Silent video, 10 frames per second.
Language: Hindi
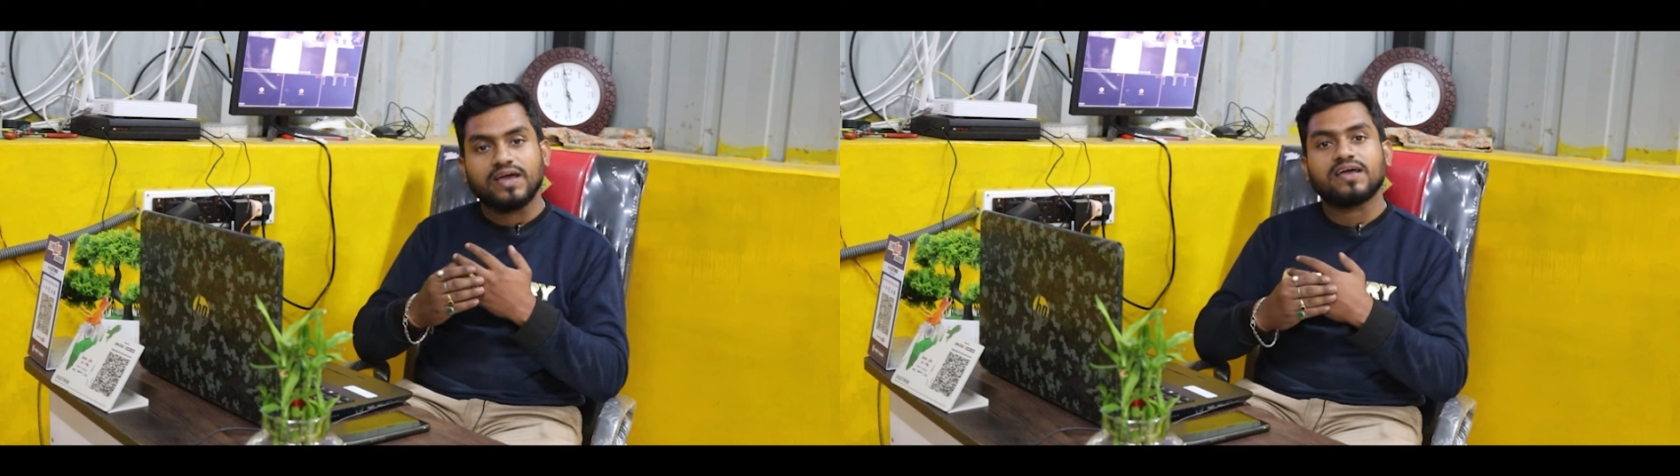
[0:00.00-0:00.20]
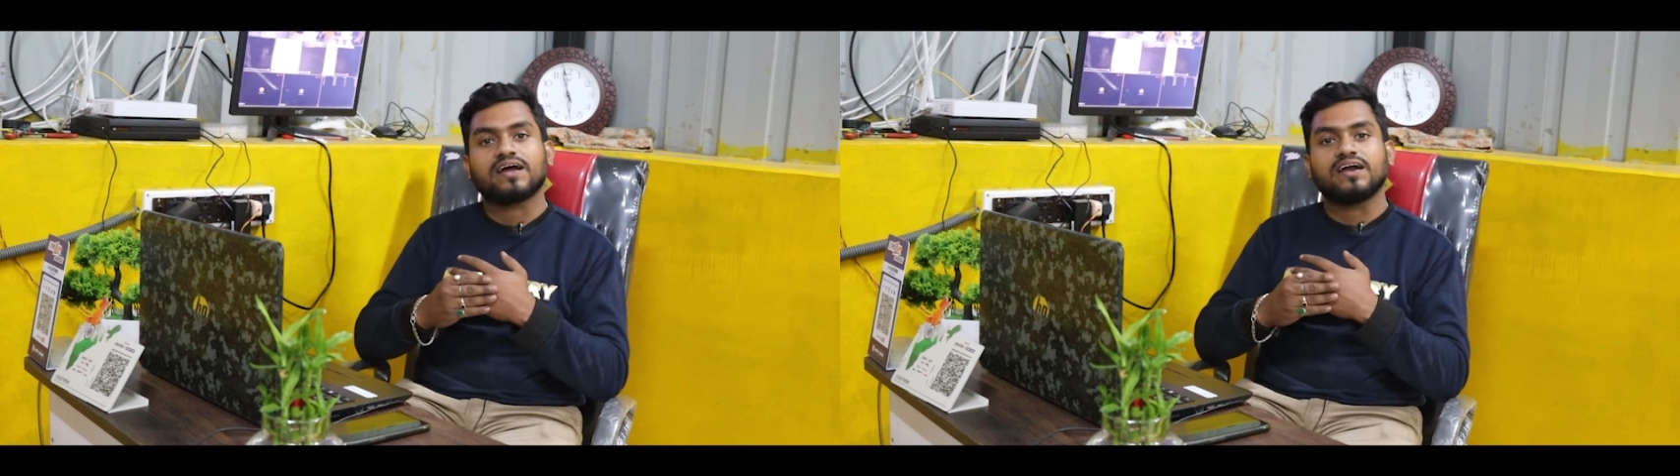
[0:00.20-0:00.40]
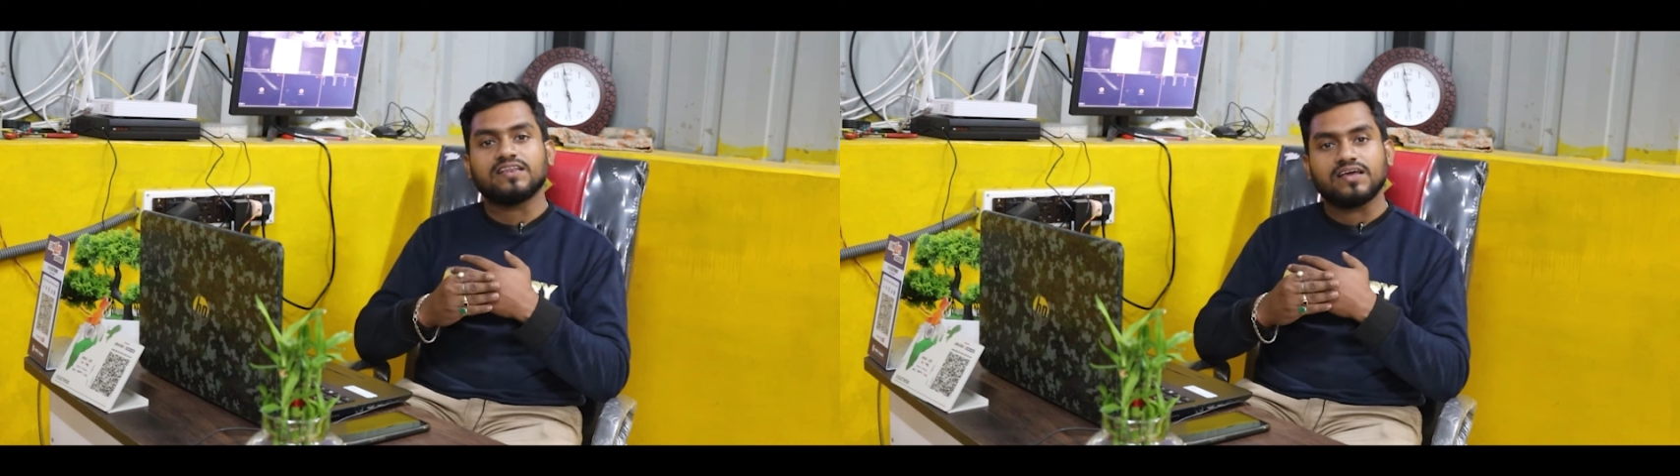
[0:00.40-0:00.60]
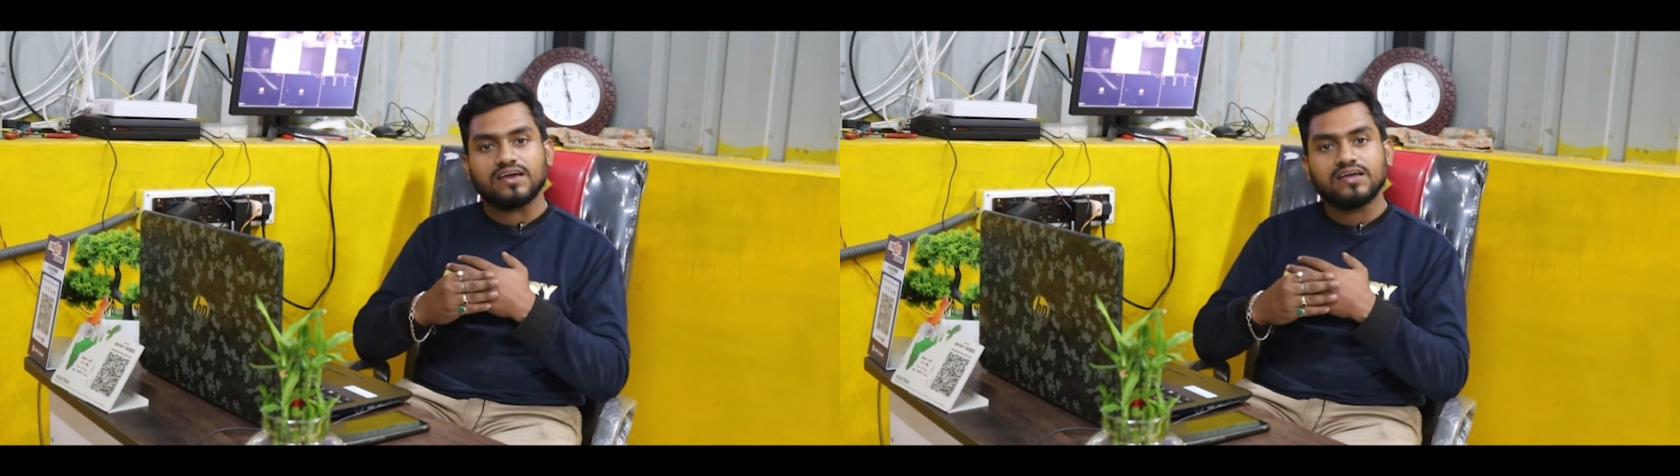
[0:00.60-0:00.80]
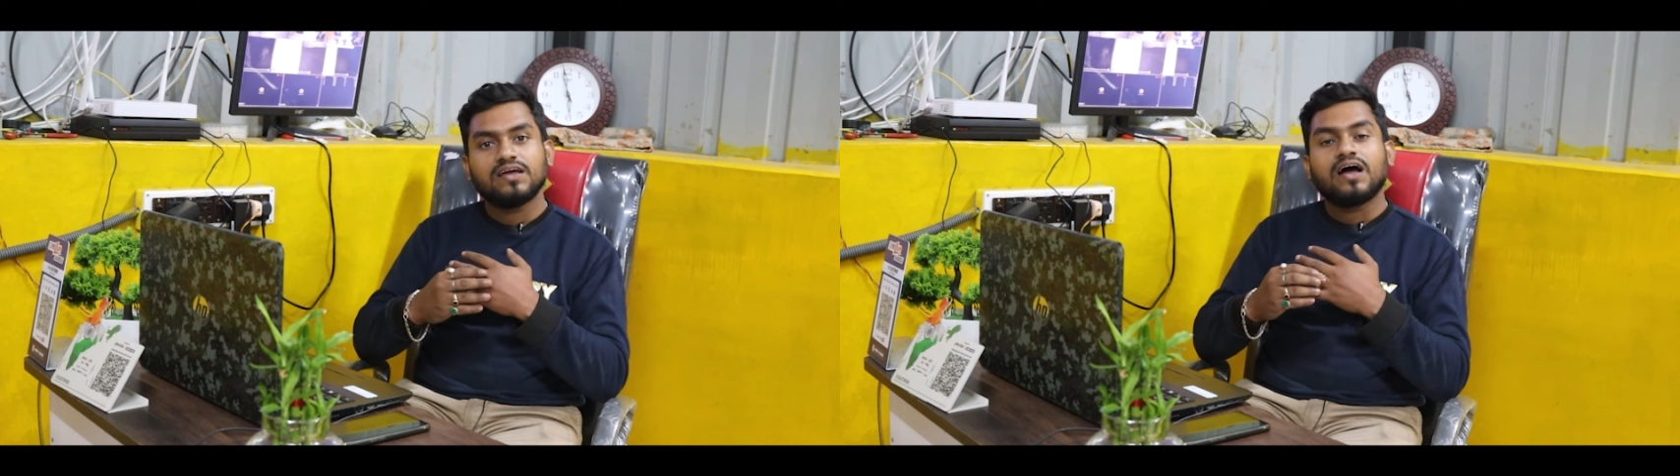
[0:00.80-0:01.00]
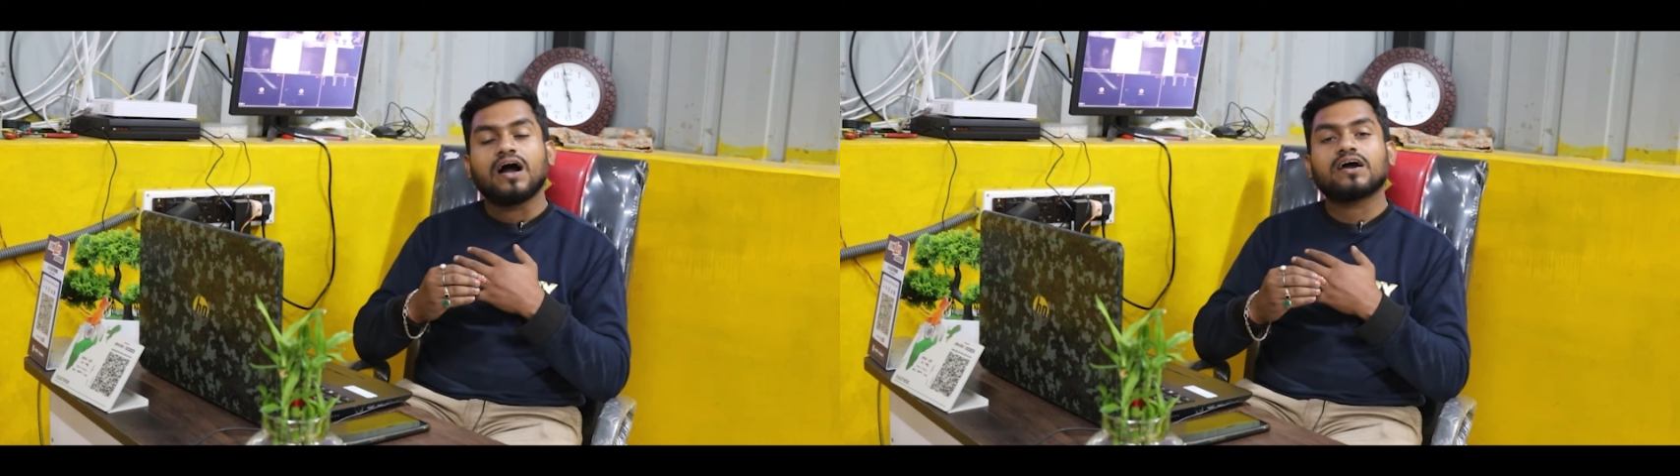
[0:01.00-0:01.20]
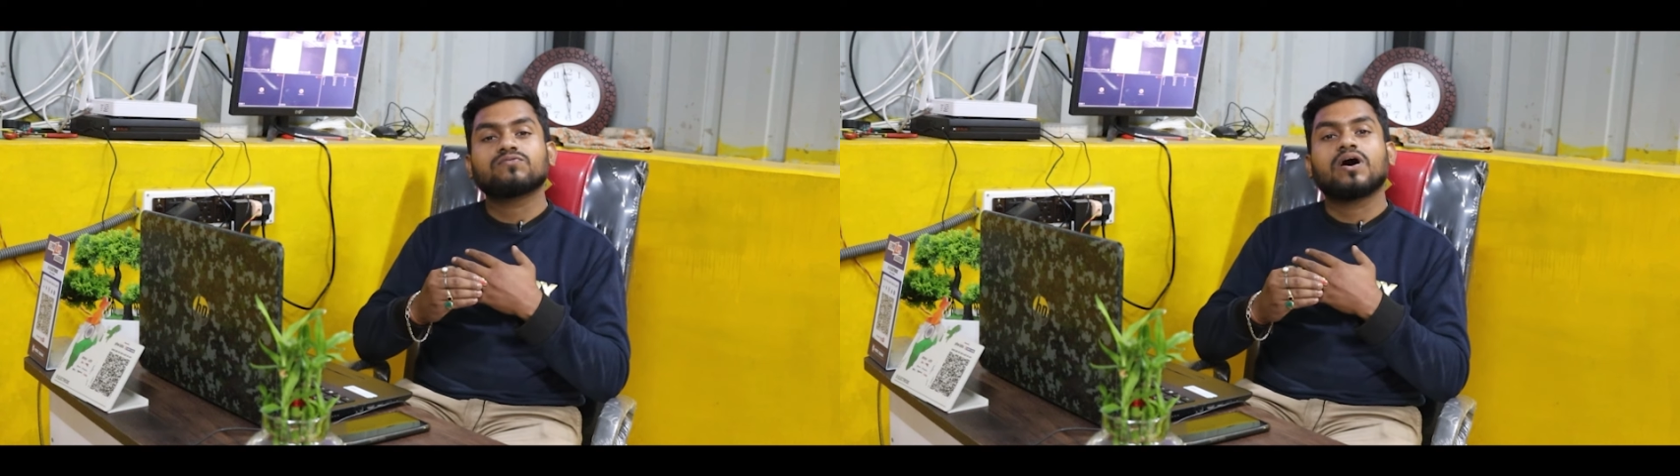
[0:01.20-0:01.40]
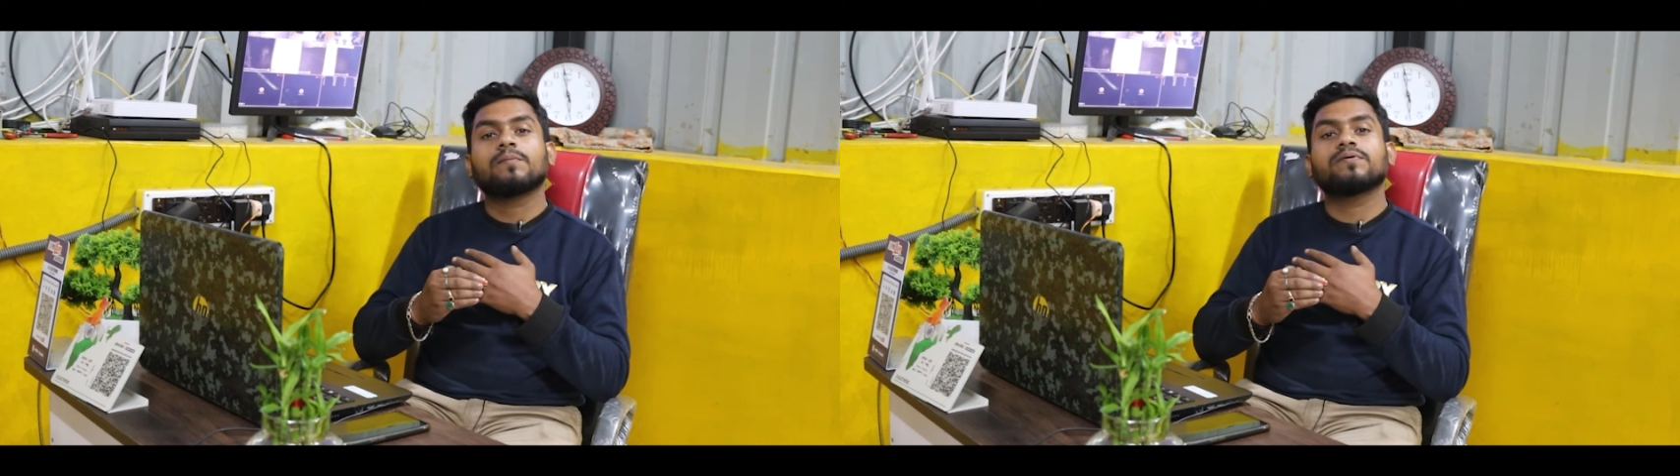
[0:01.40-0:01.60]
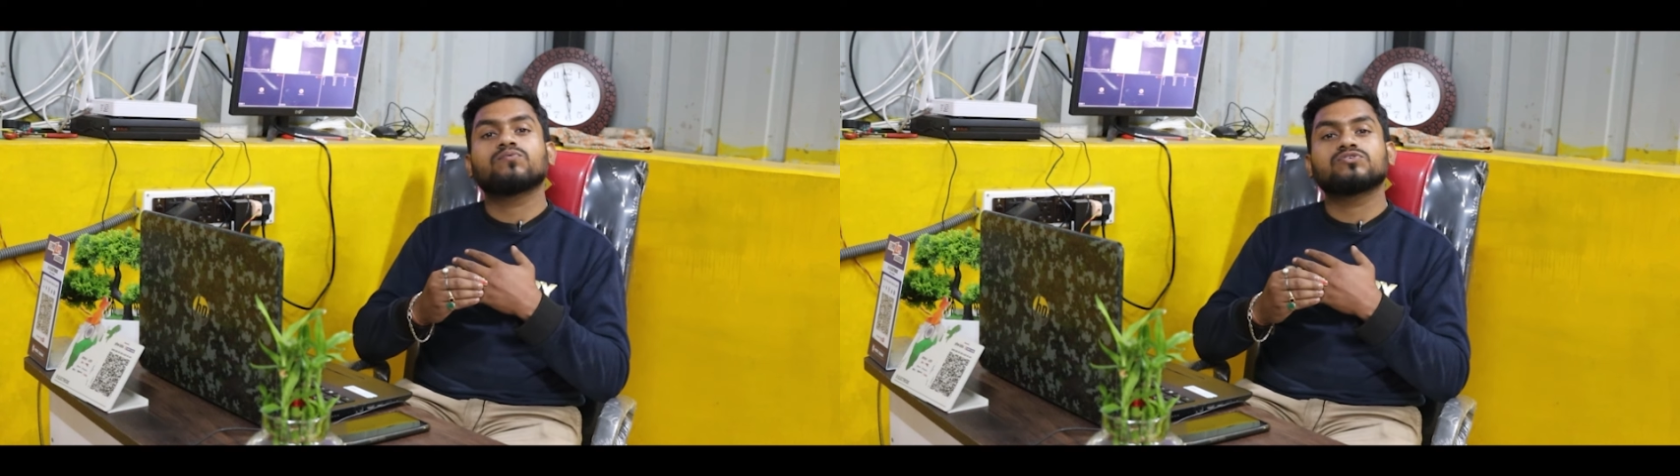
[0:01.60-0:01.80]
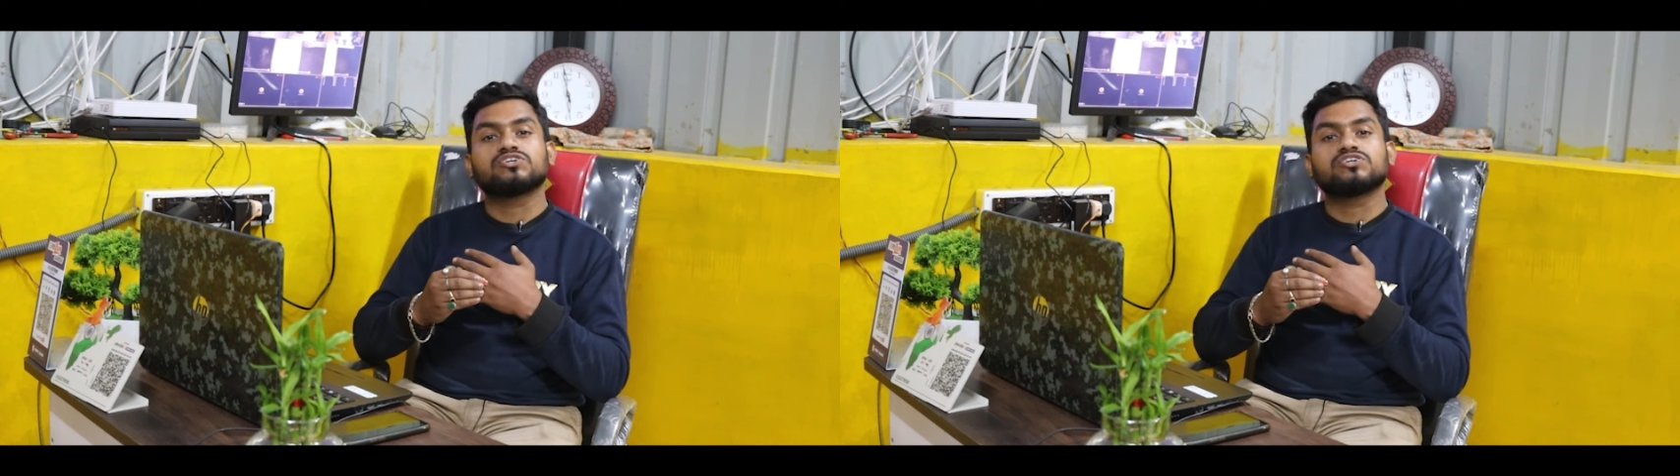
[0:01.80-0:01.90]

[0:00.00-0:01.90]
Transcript: गए हैं गाड़ी लेके अगर वहाँ पे वो